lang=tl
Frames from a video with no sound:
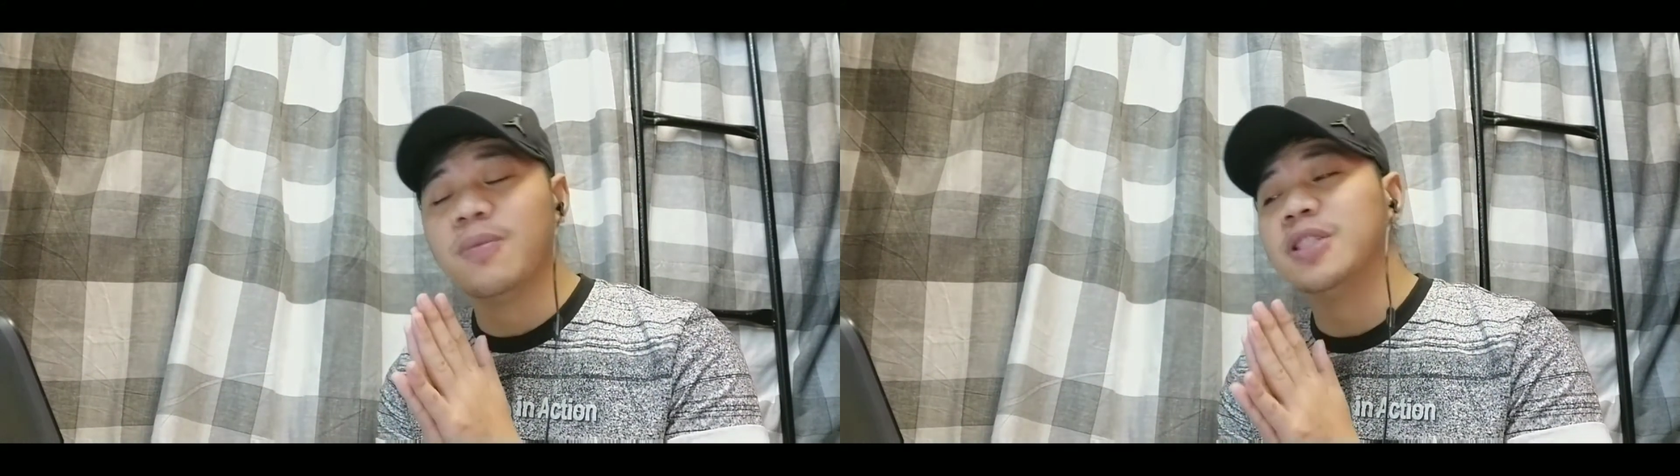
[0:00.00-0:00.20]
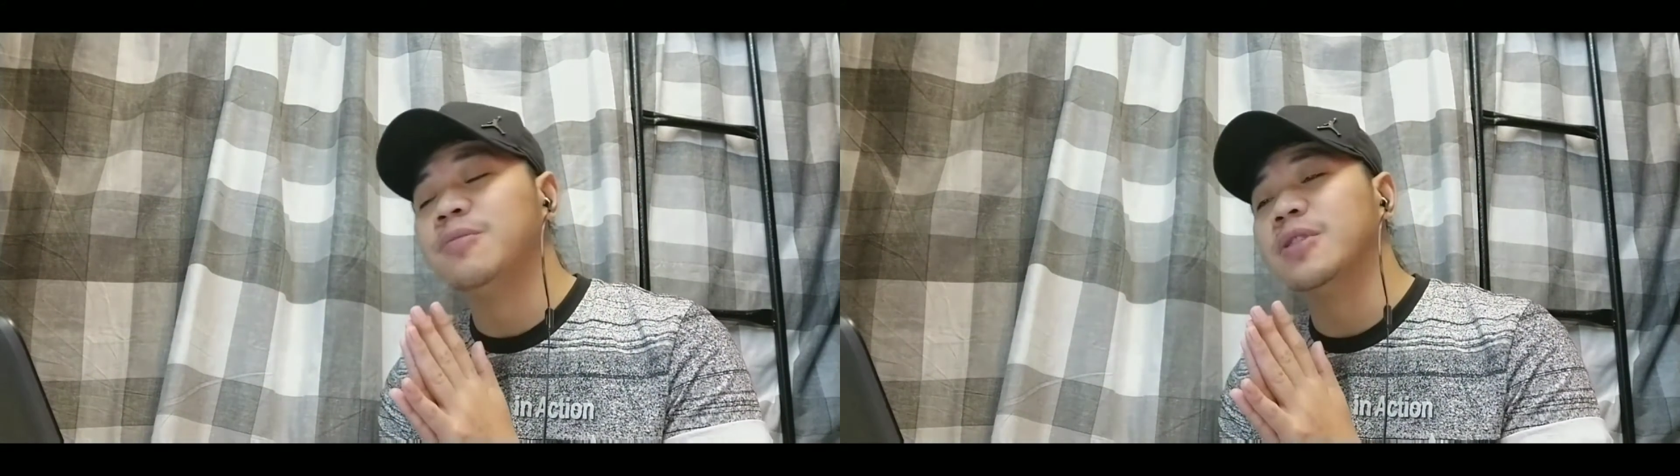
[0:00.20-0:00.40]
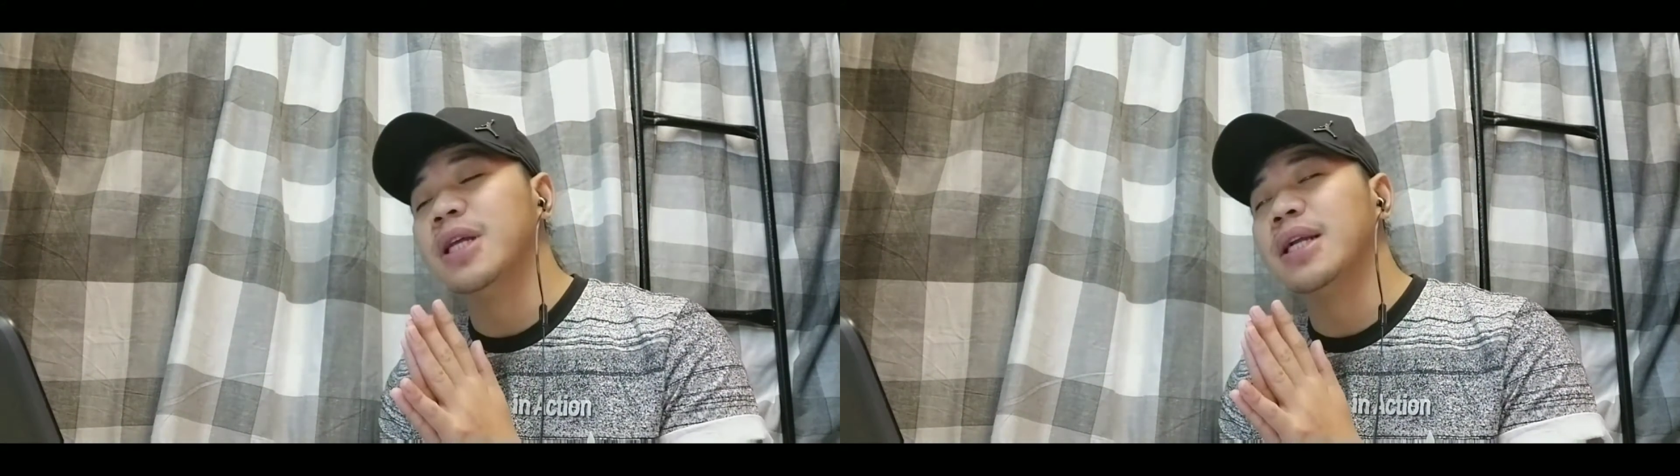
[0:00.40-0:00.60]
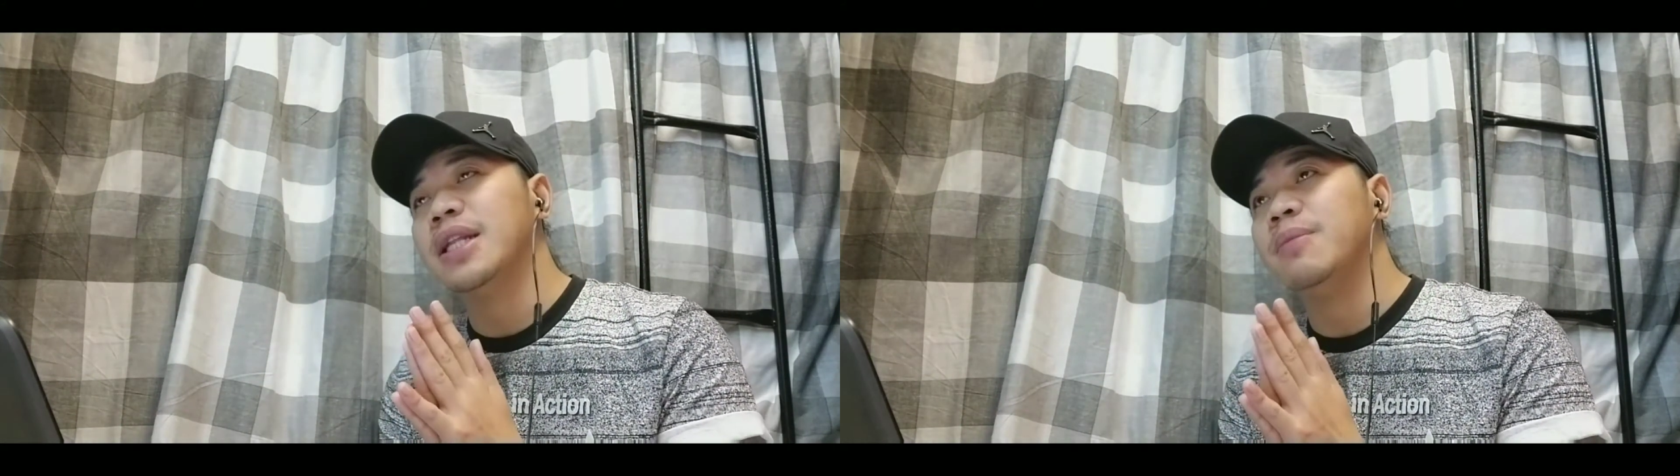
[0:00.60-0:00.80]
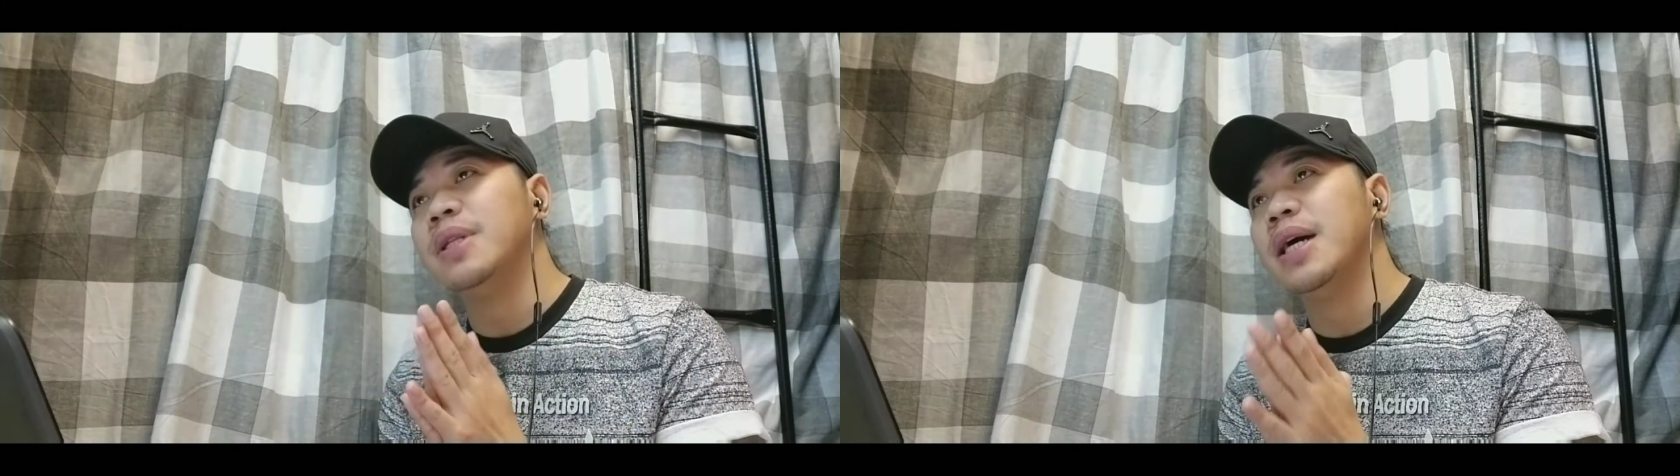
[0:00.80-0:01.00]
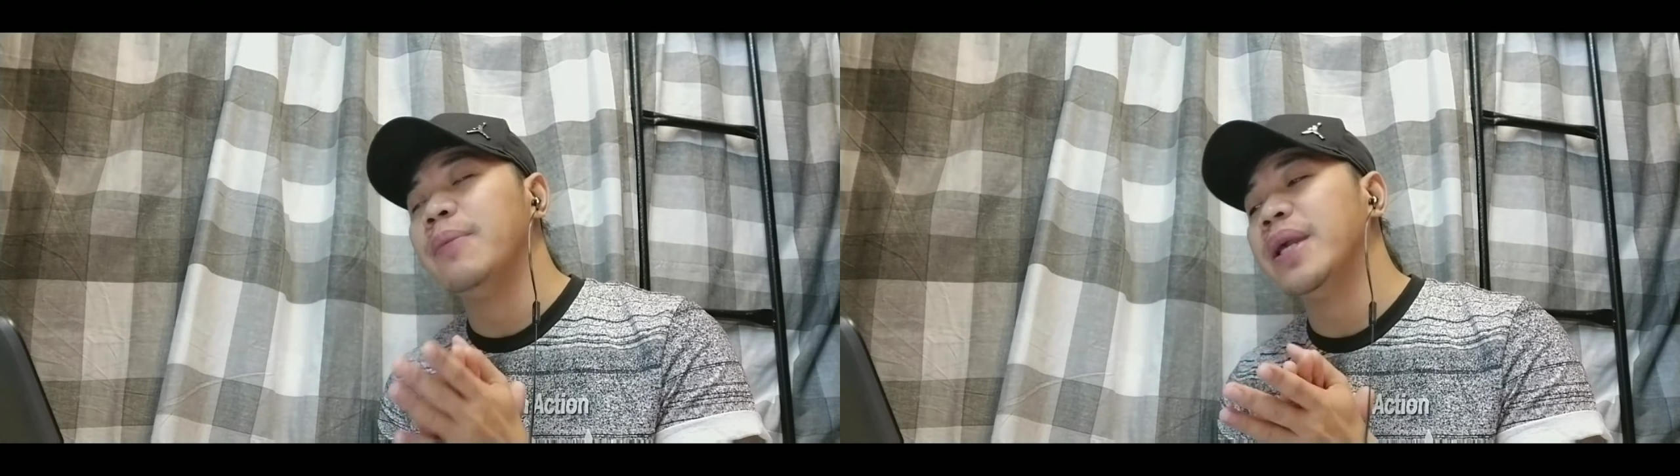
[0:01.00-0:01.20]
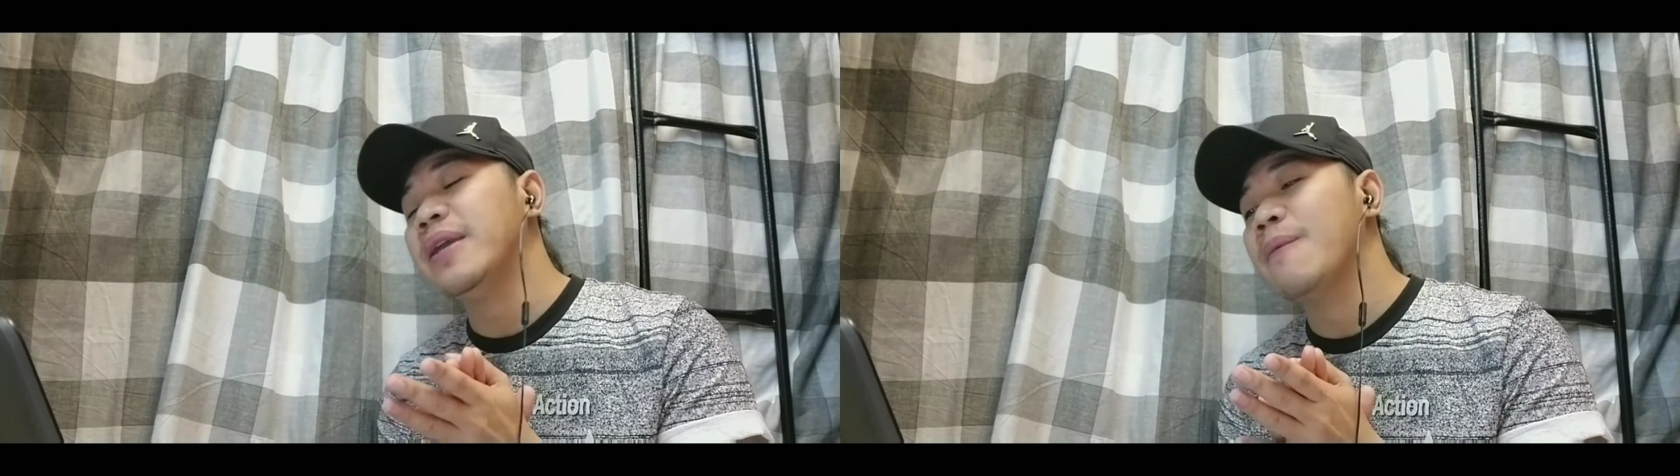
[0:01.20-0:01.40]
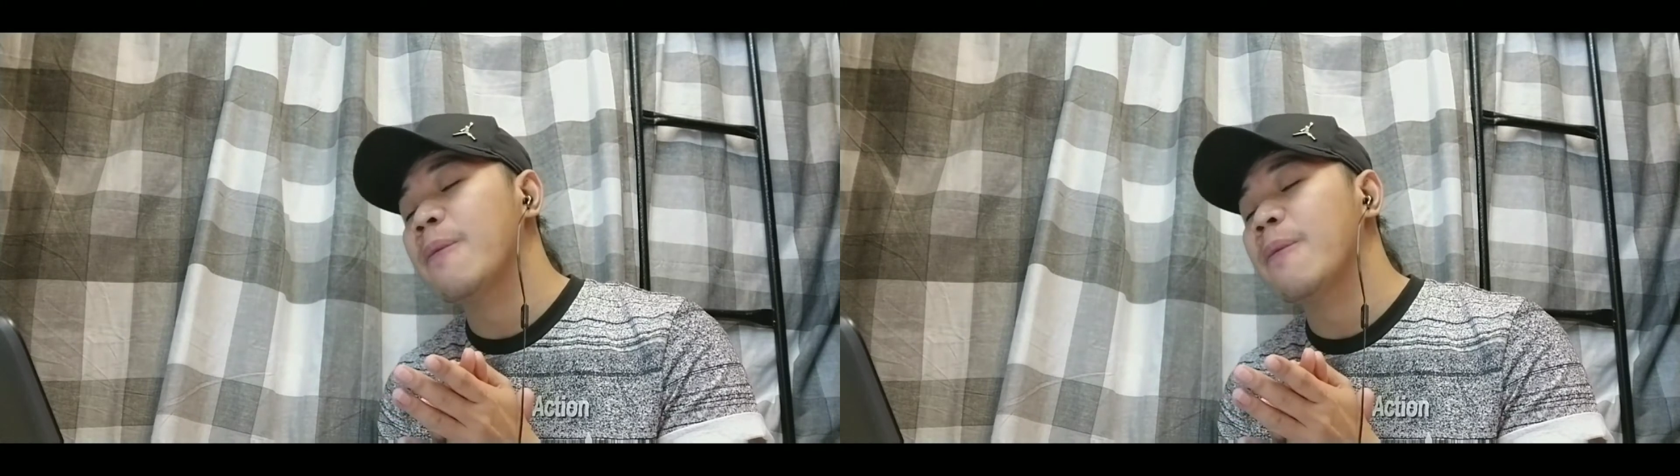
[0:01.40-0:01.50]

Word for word: much po talaga na madami.